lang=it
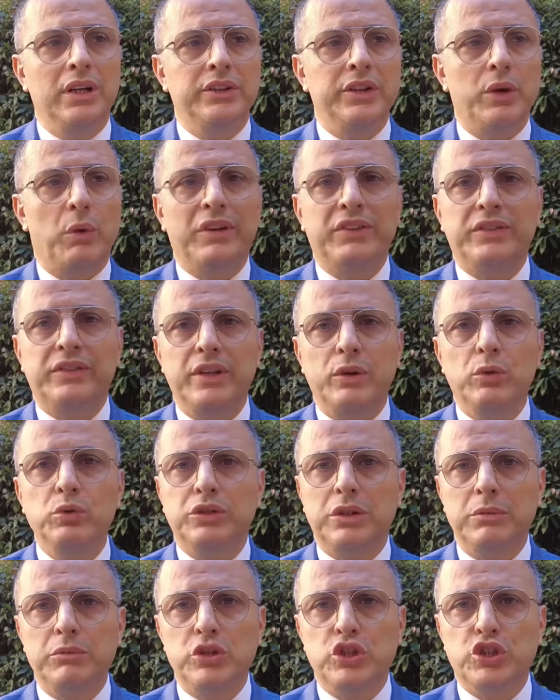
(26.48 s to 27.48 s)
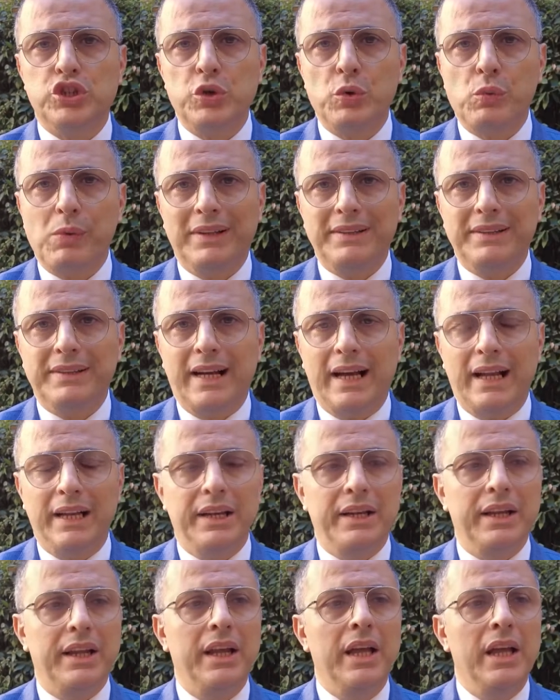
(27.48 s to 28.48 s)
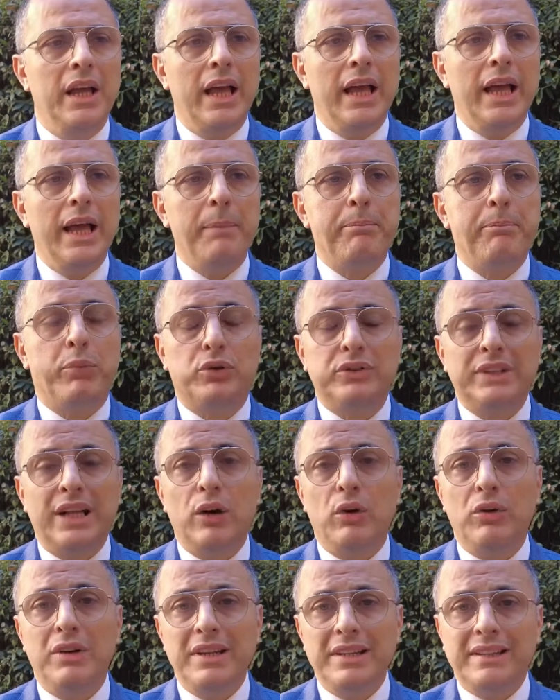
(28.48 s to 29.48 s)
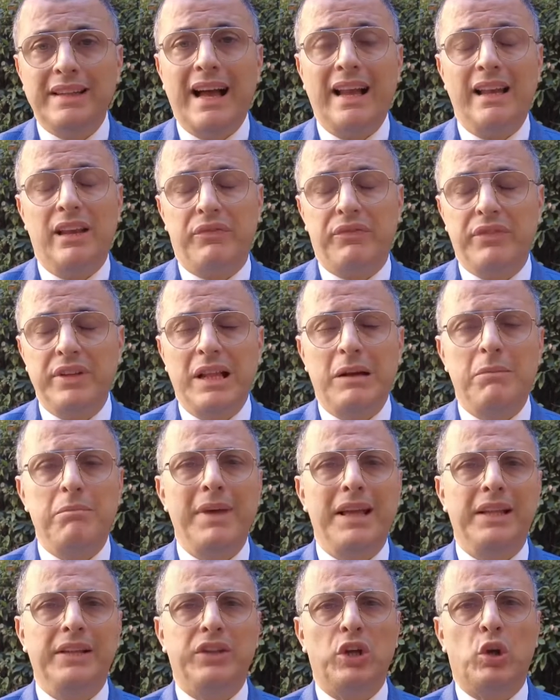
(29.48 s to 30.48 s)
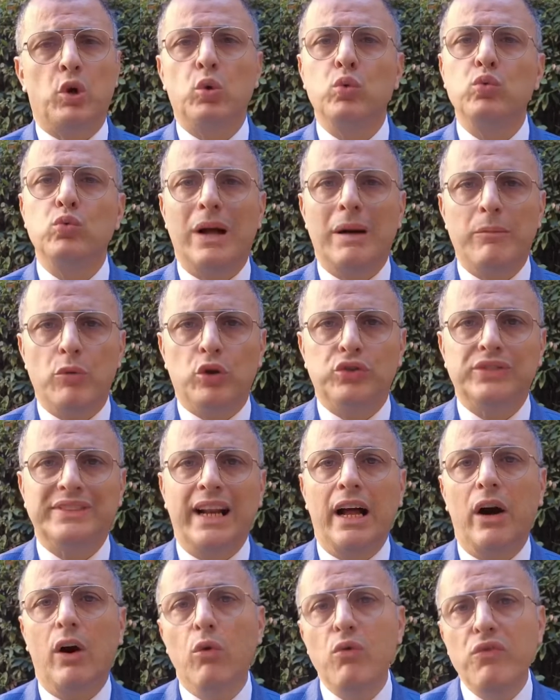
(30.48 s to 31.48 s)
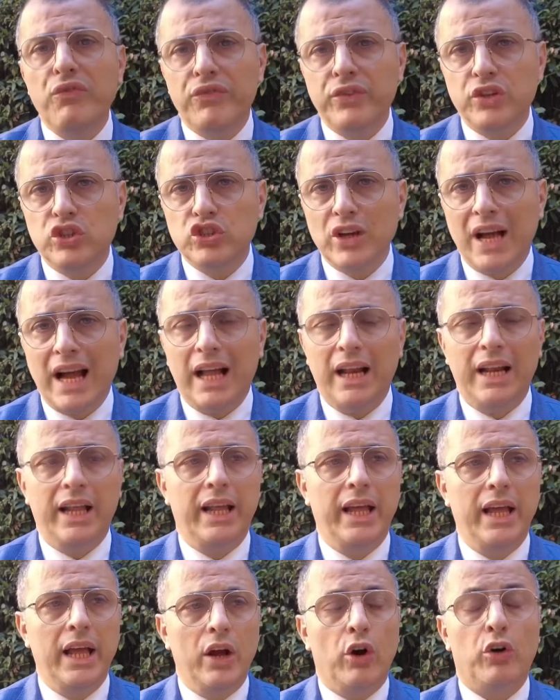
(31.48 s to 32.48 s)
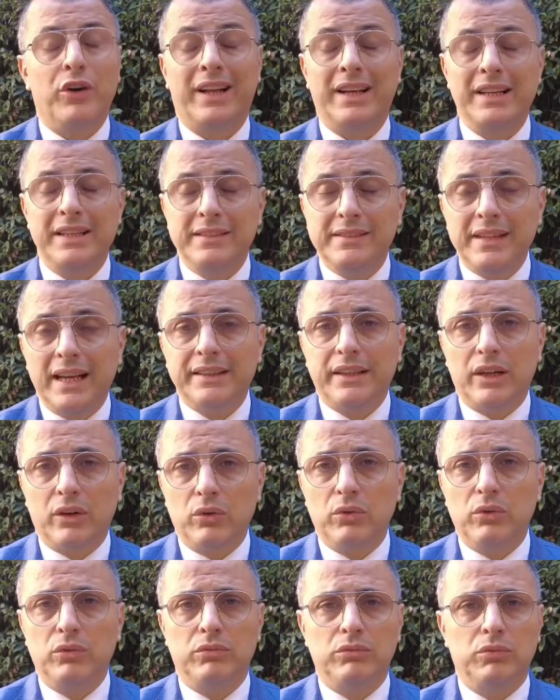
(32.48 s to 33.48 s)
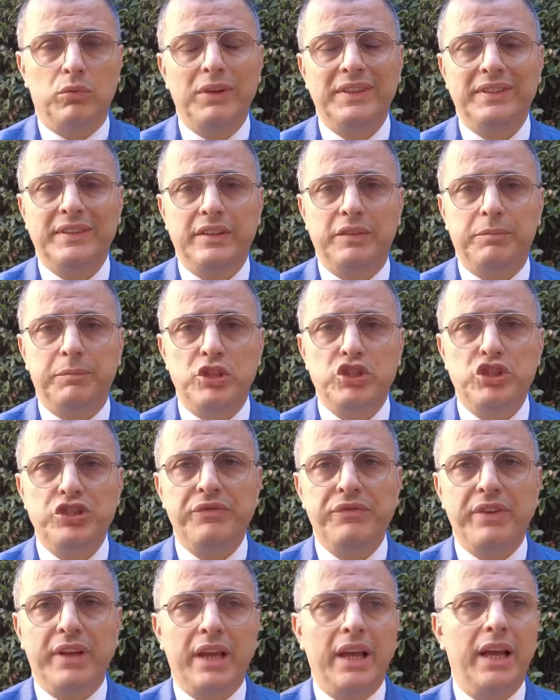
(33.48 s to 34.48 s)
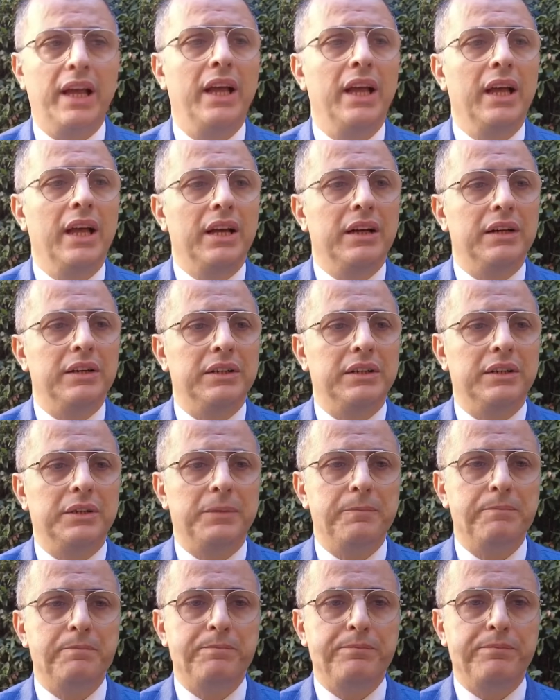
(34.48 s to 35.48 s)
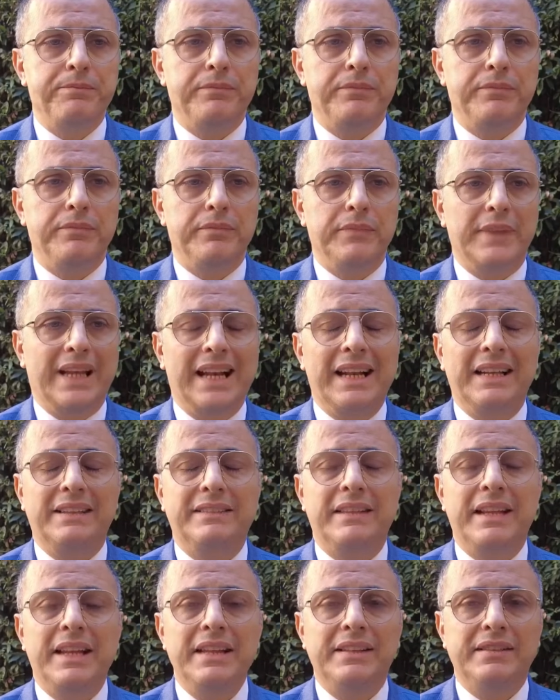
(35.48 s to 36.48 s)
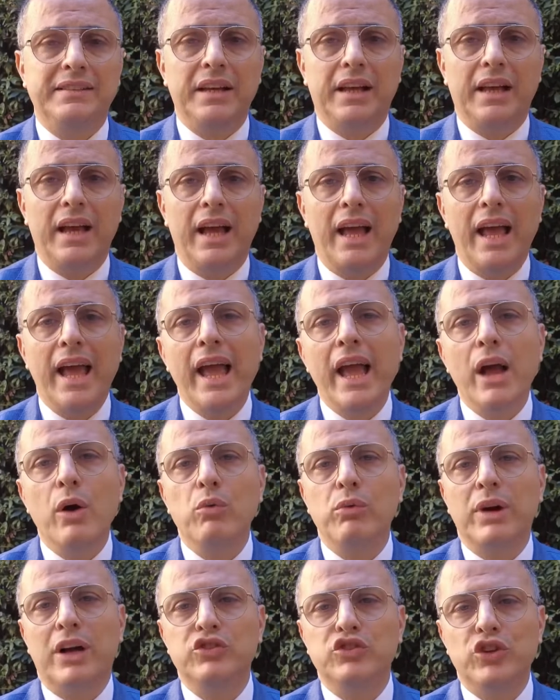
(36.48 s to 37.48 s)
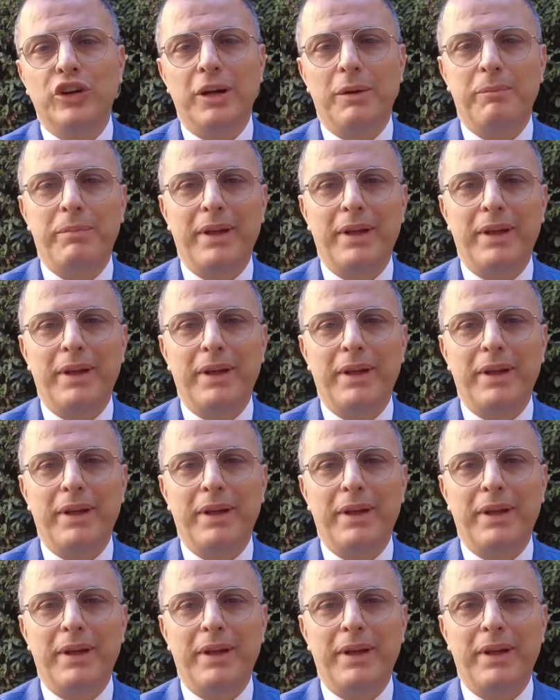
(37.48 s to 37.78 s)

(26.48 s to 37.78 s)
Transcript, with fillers: di questi ultimi 50 anni e portarlo in Italia finalmente con una mostra ufficiale organizzata con queste specifiche ehm, caratteristiche è una gioia